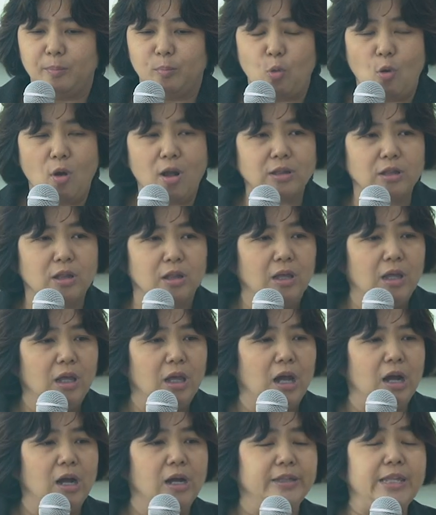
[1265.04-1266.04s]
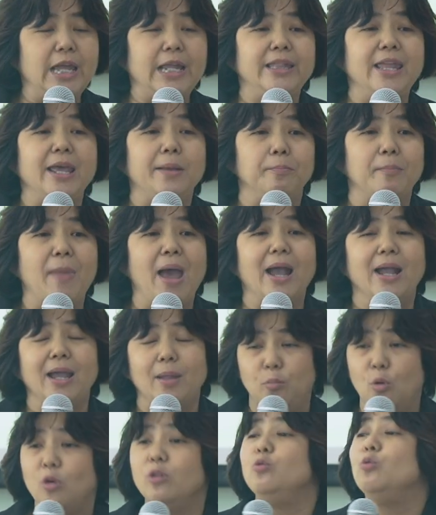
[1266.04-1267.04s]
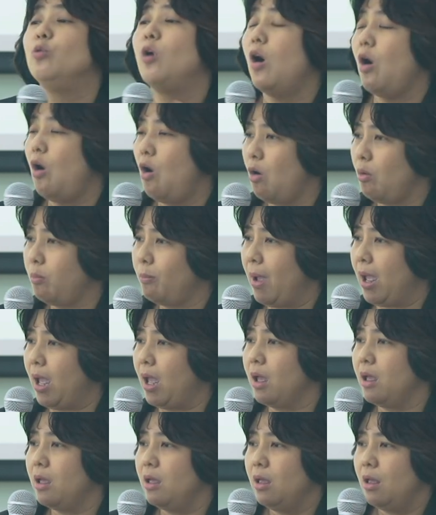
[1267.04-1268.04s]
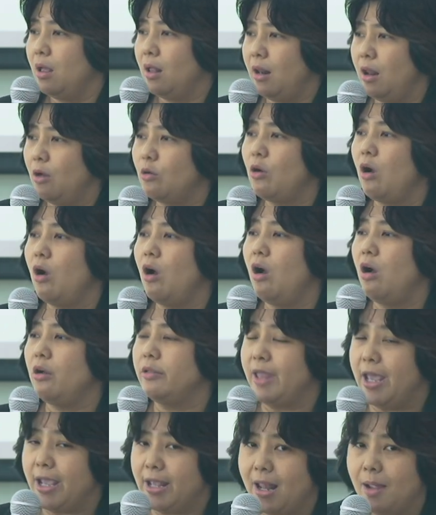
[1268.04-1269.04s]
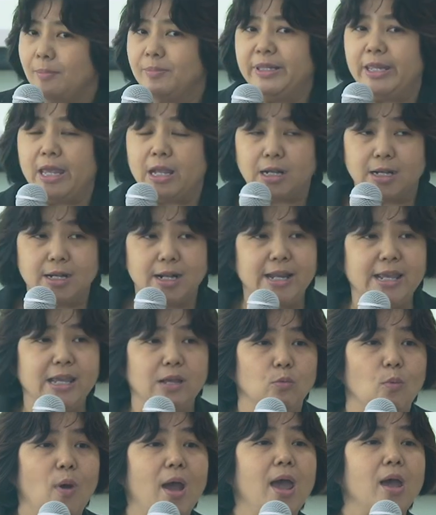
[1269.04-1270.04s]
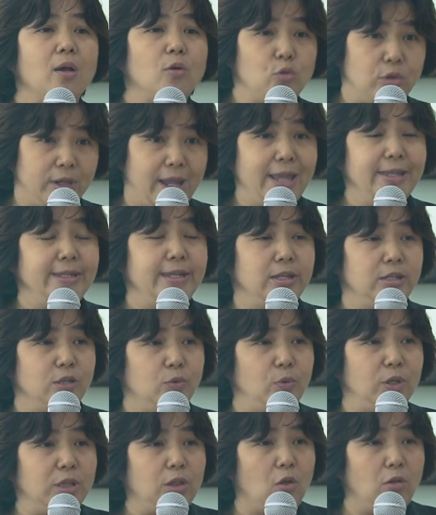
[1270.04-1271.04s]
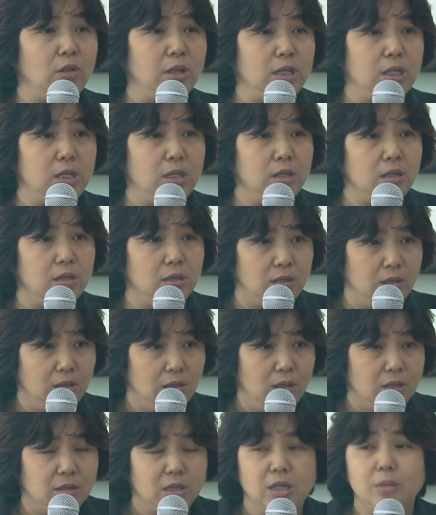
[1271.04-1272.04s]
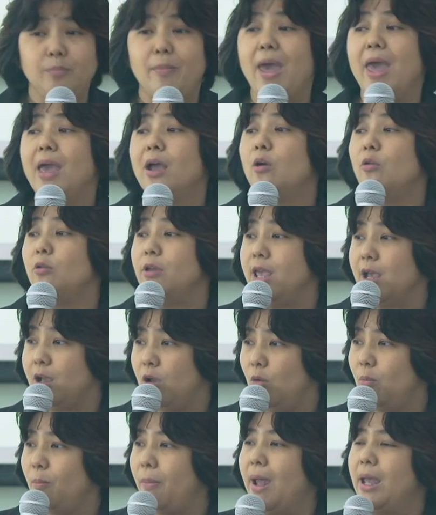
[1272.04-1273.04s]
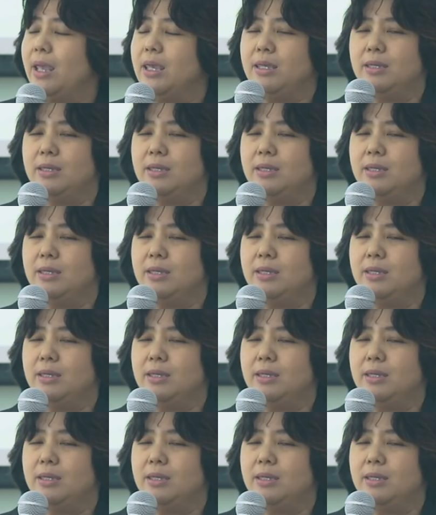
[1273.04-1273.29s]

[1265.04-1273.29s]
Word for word: พวกเด็กๆมากันพวกหนูก็ออกมาแล้วก็ได้รับเสียงกลิ่งว่าคนไข้เสียชีวิตตอนที่แม่เขาเรียกเข้าไป